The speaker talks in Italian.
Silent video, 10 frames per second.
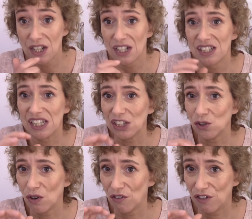tendono
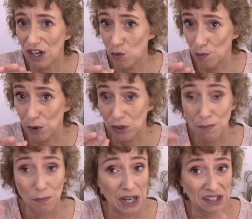a fare un po' di
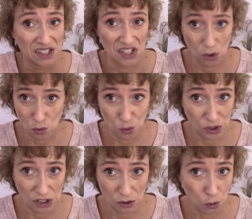patina
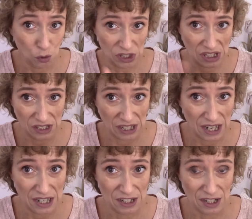tutti, tutti e tre
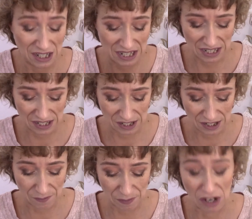le,
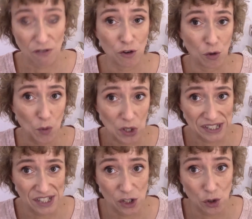le, le,
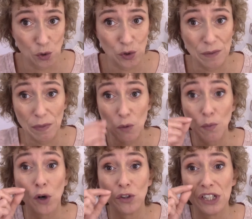formulazioni, un
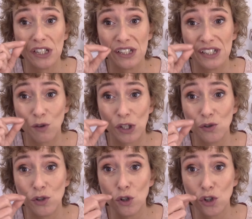po' di, di quando
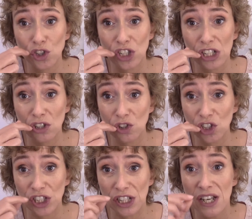il rossetto
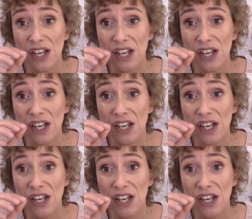si,